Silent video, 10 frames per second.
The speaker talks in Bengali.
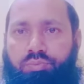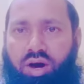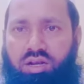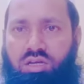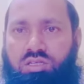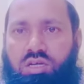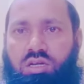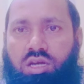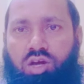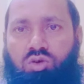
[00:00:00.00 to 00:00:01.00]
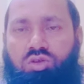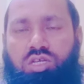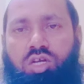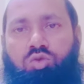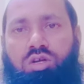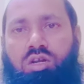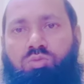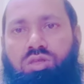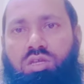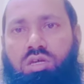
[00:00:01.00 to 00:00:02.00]
বানিয়েছেন কেন যেহেতু এটার
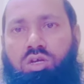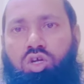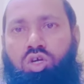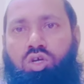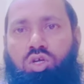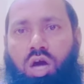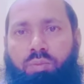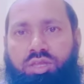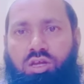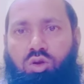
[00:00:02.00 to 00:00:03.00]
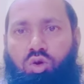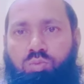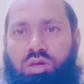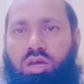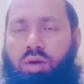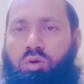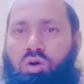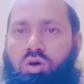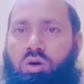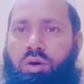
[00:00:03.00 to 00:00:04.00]
মধ্যে আমাদের নবী এবং
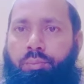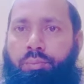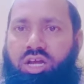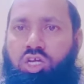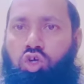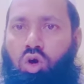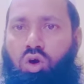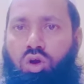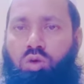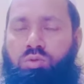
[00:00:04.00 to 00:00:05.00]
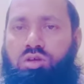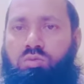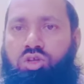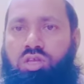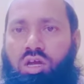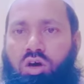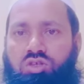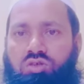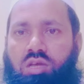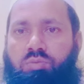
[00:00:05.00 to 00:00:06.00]
বাকি সকল নবীদের মধ্যে থেকে
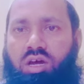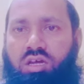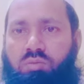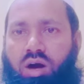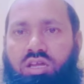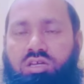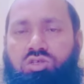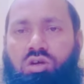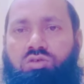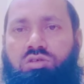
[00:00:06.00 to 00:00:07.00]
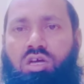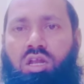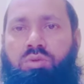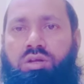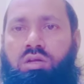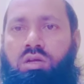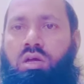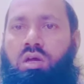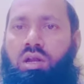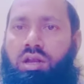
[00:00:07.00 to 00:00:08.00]
হজরত ইব্রাহিম আলহ সালামের
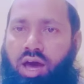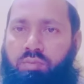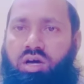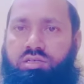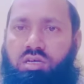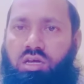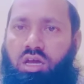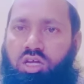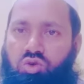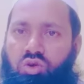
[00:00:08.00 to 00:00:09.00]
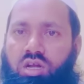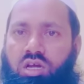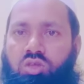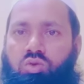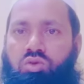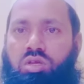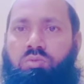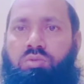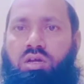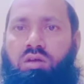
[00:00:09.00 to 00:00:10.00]
নাম আছে এই জন্য এটাকে দুরুদ
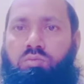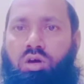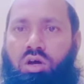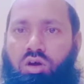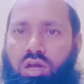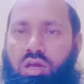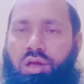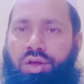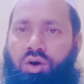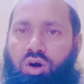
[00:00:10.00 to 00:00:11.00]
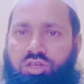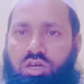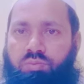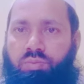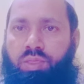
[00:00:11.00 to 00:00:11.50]
ইব্রাহিম বলা হয় অতএব